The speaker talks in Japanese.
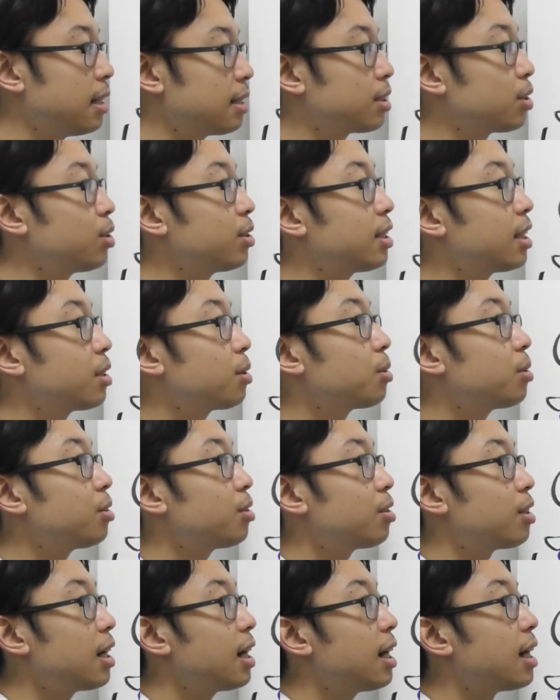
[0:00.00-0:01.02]
そういったとこ
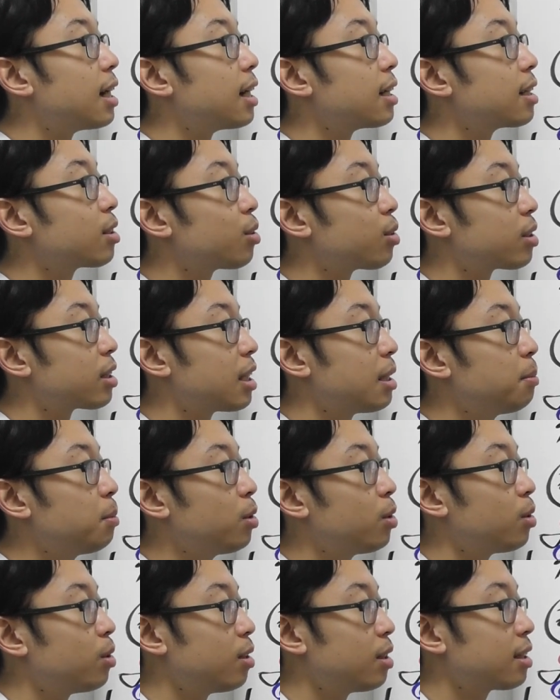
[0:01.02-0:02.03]
ろがとって
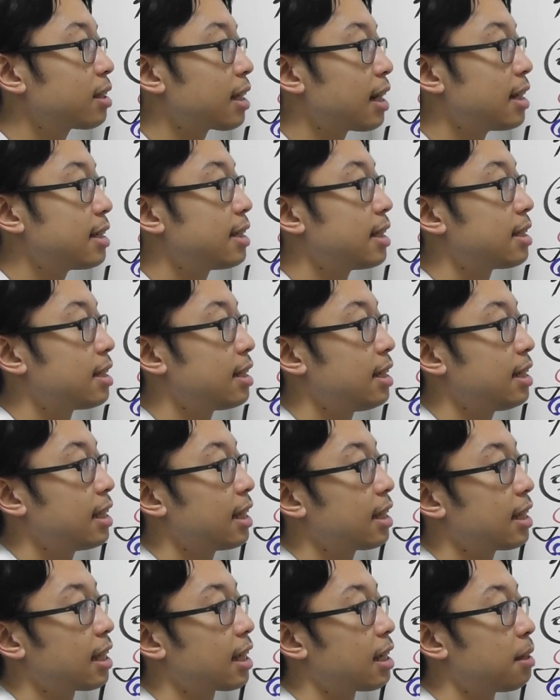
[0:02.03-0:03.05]
も大切に
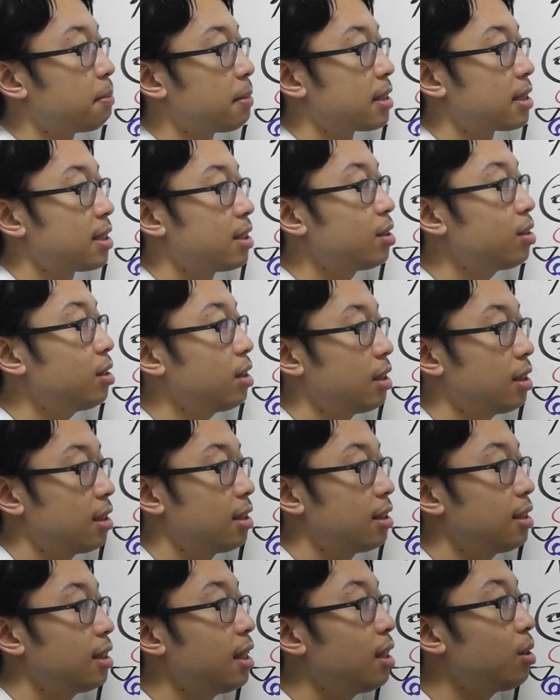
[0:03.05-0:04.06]
なってきます
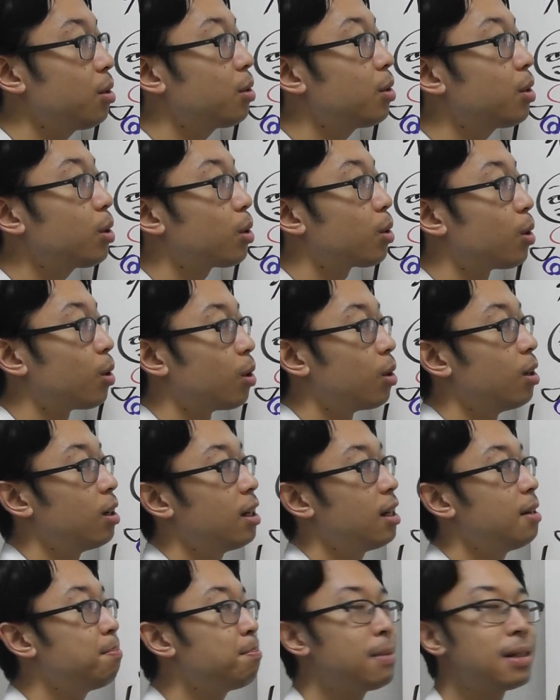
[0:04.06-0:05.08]
よっていうところを
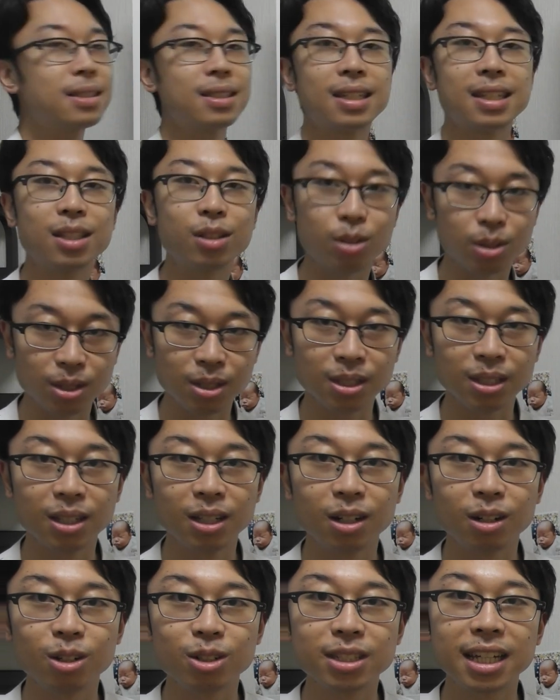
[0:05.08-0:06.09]
まず一つ
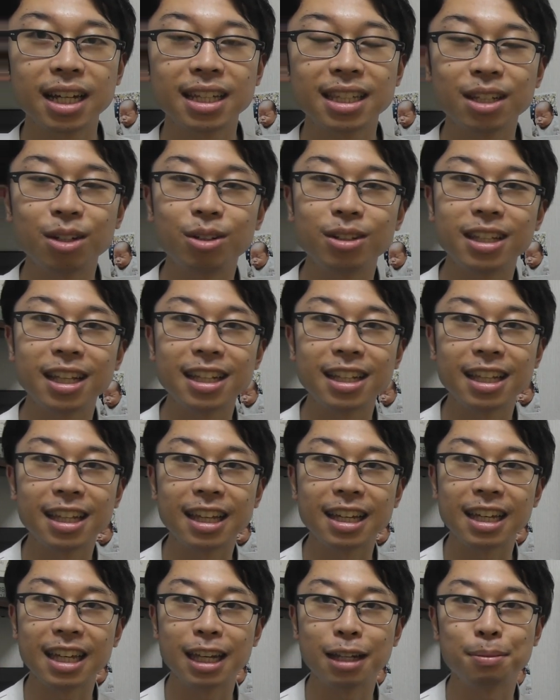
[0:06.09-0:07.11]
押さえておいていた
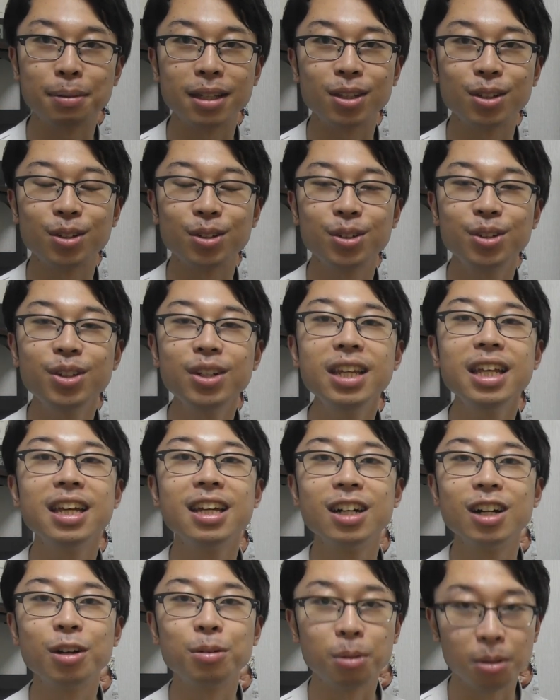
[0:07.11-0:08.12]
だければというふう
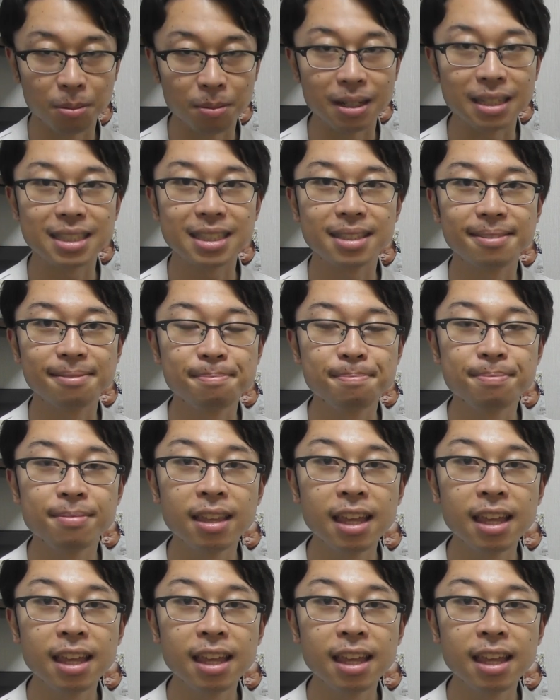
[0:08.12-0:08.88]
に思います。